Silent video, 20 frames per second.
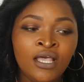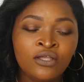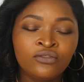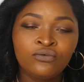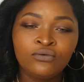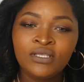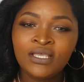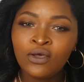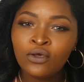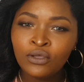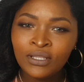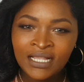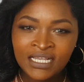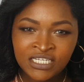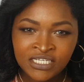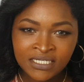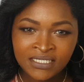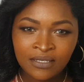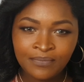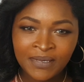Donc
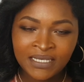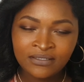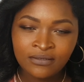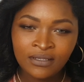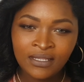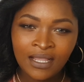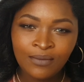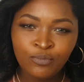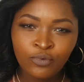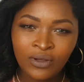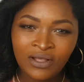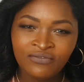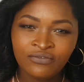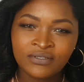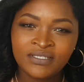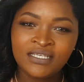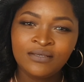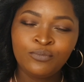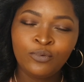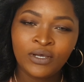relâchez ces personnes-là pour
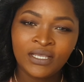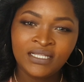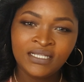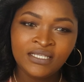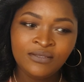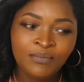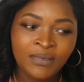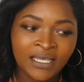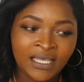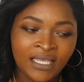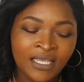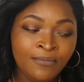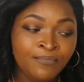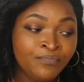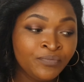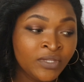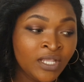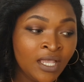avancer, pour être libérées.